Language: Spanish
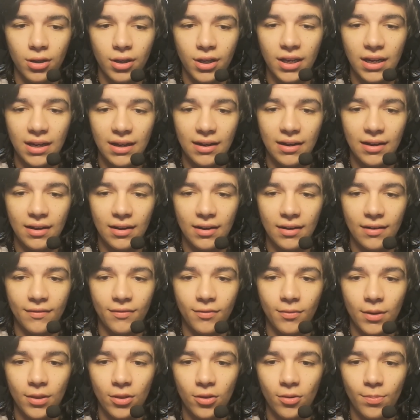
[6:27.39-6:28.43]
que era
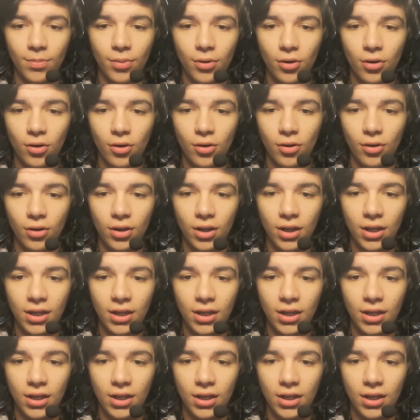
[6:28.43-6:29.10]
Fumando Porros con